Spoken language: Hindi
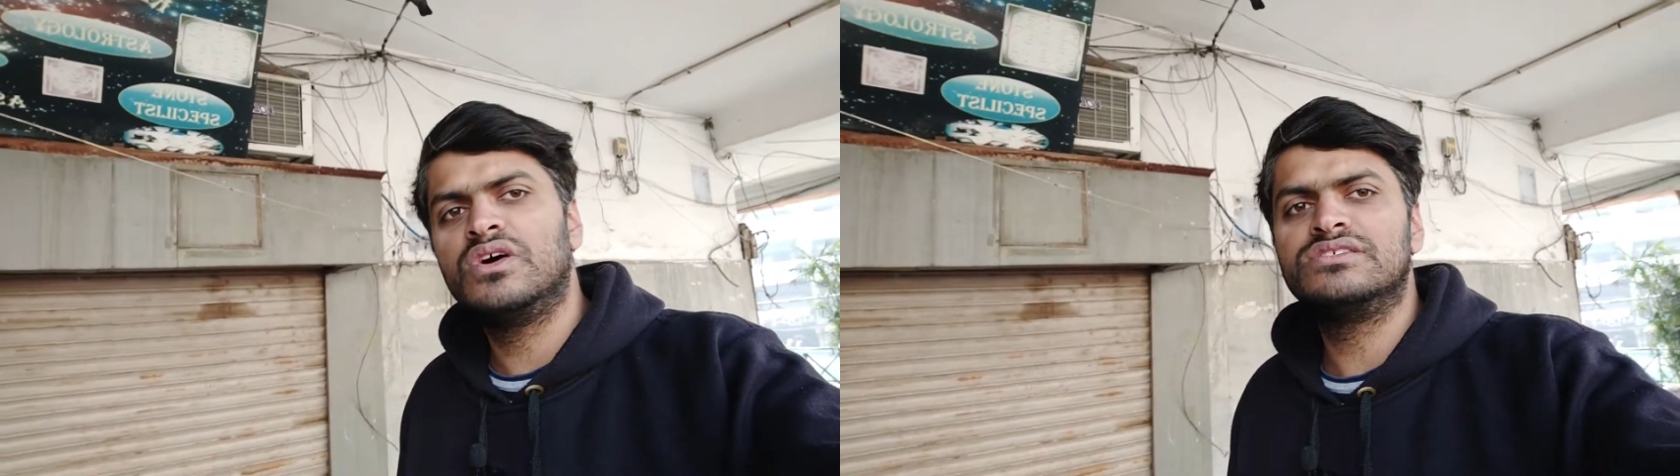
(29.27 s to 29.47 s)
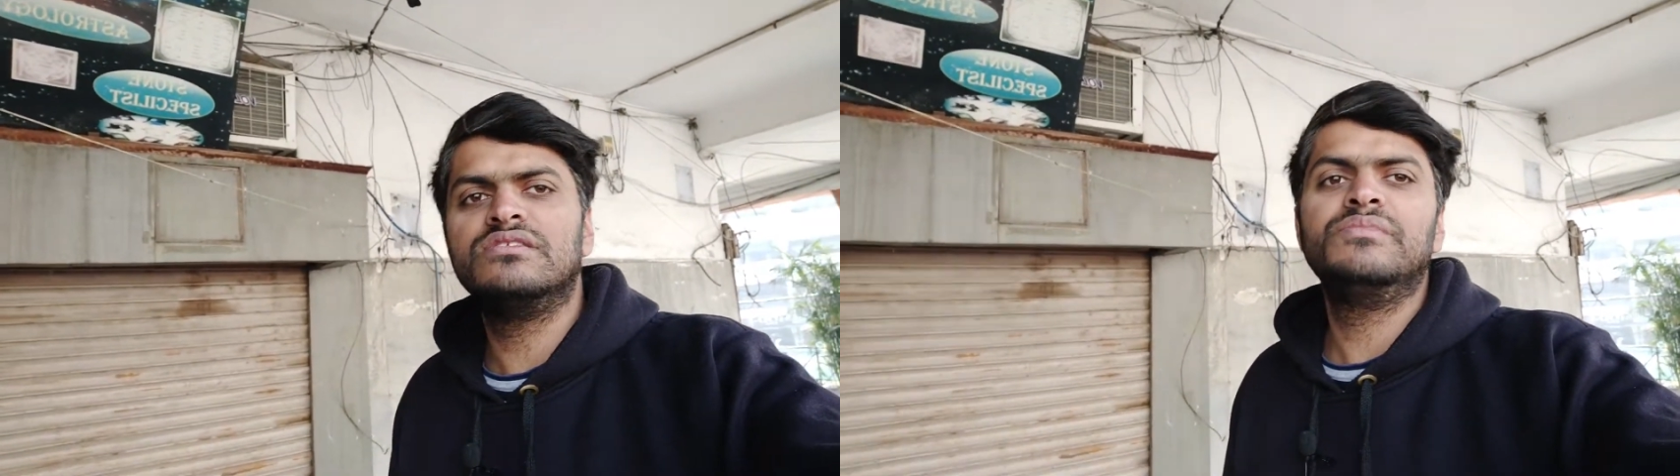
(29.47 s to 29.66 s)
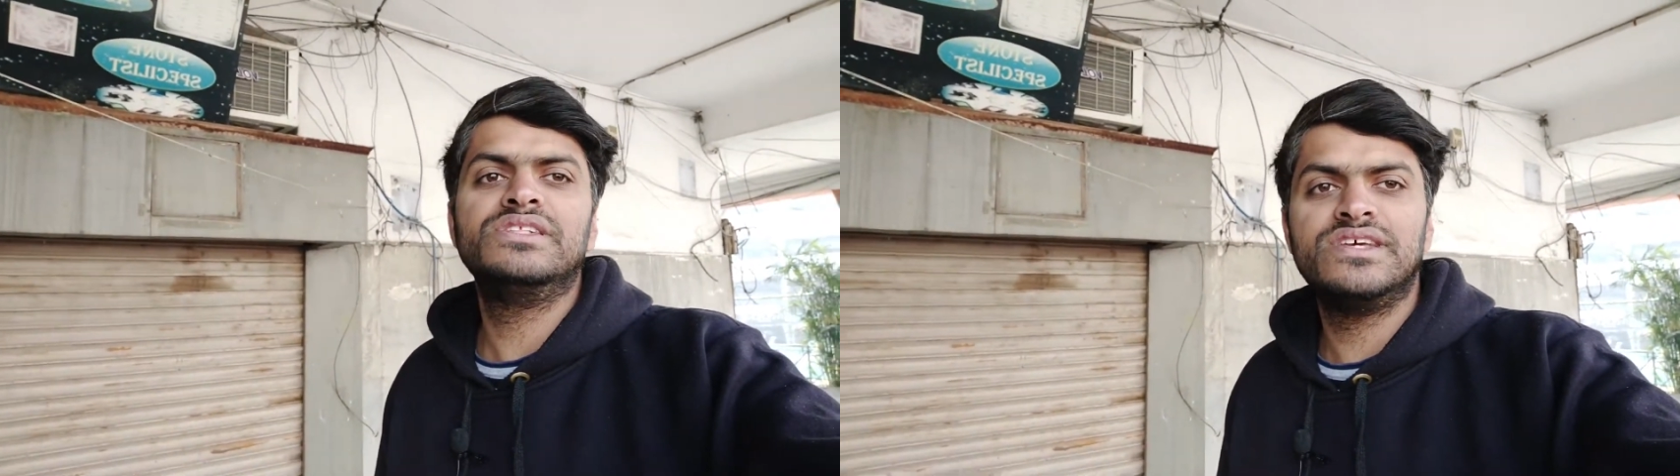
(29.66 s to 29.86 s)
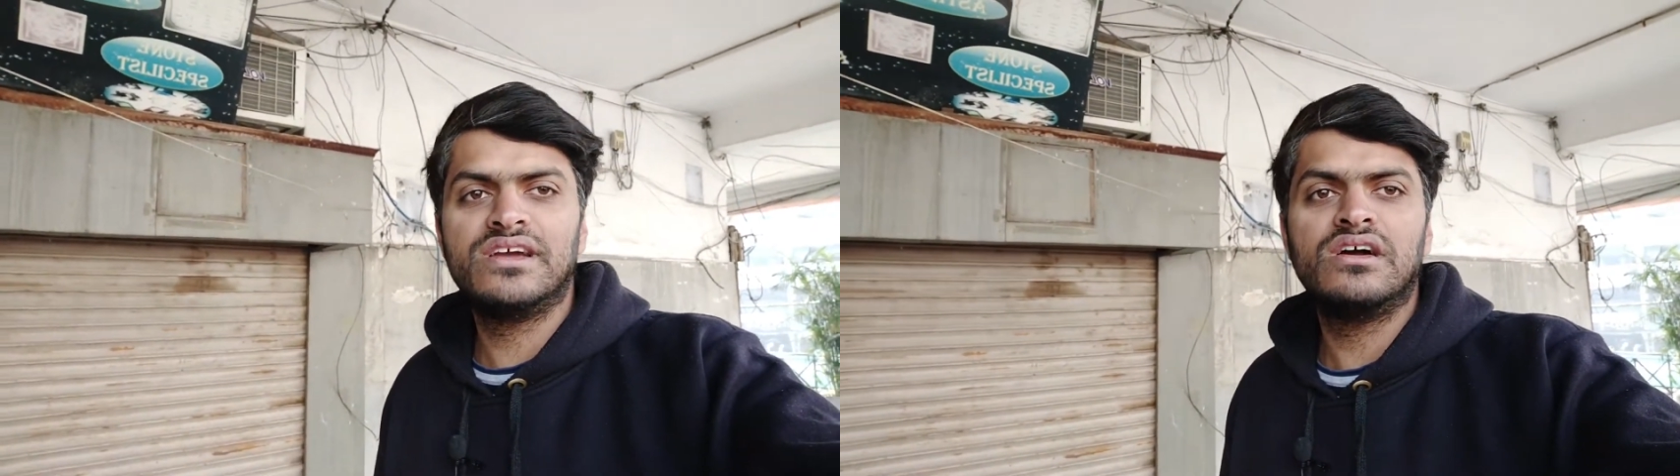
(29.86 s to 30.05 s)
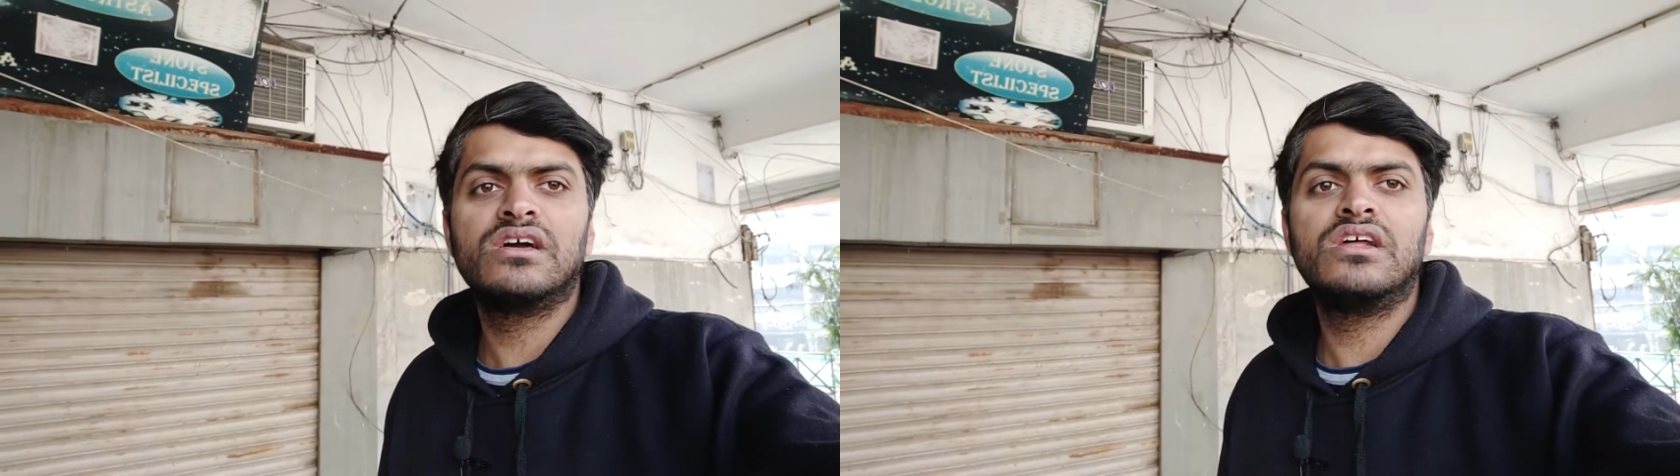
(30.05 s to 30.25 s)
यहाँ से मिल
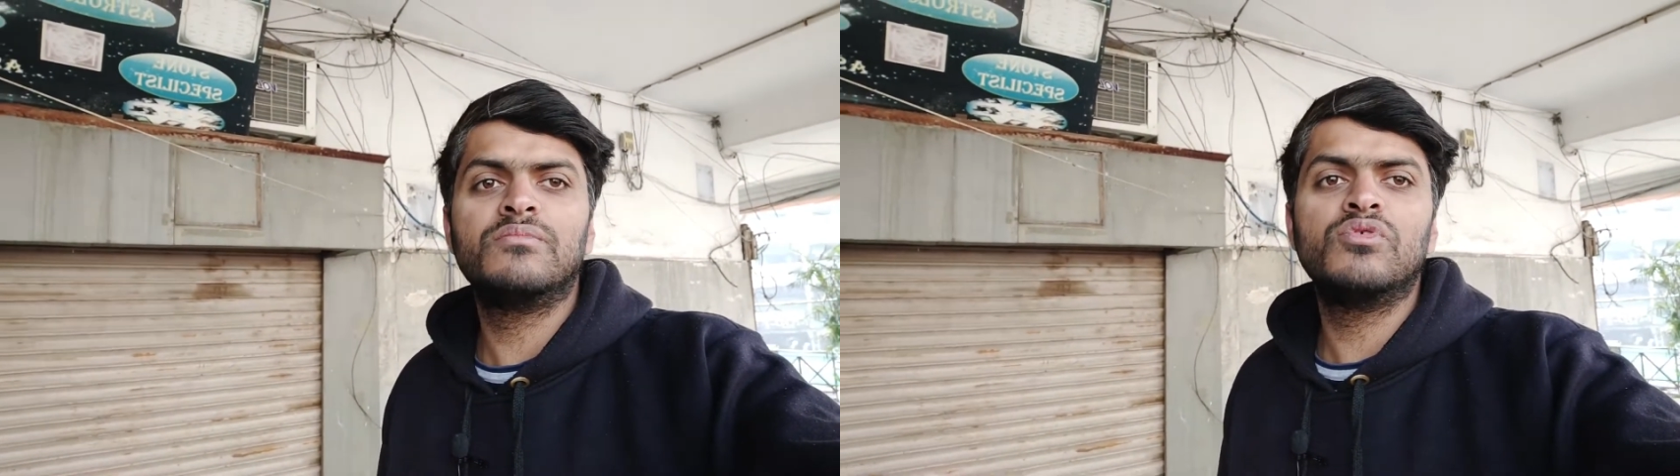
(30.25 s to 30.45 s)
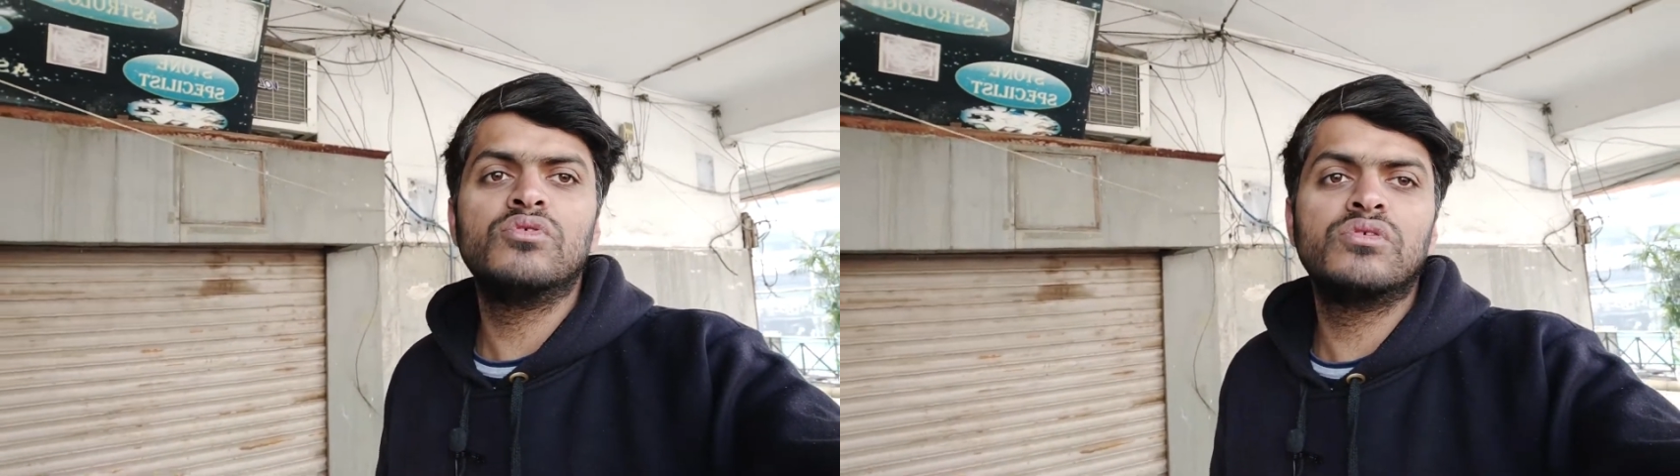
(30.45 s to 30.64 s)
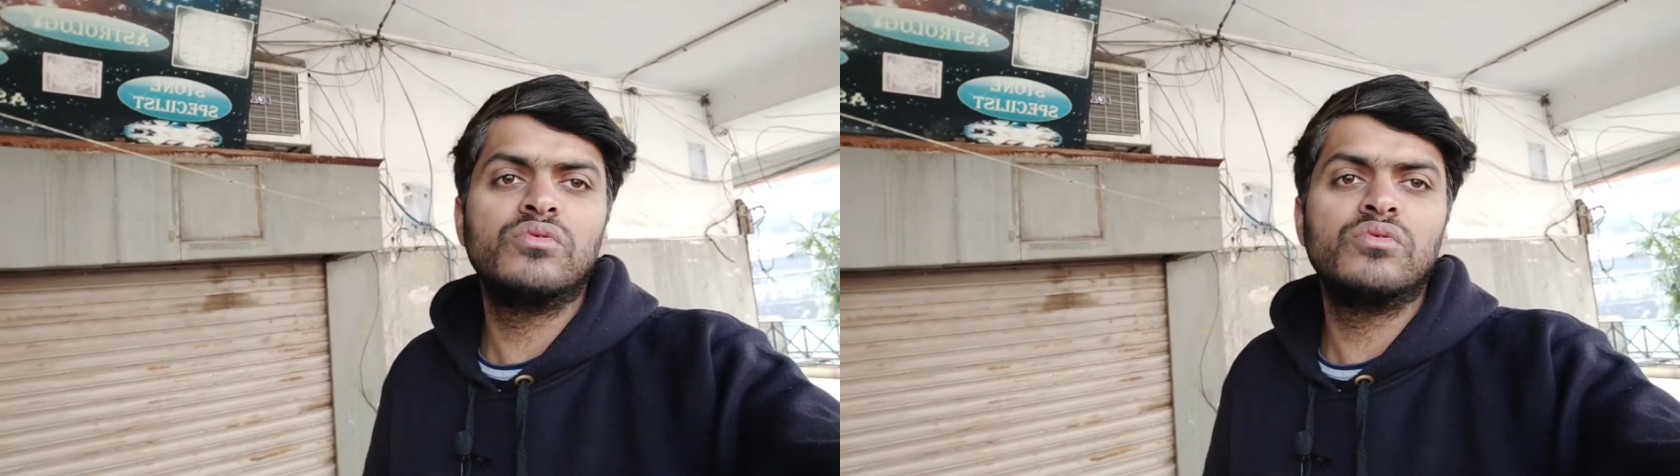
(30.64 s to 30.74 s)
जाएगा अगर आपको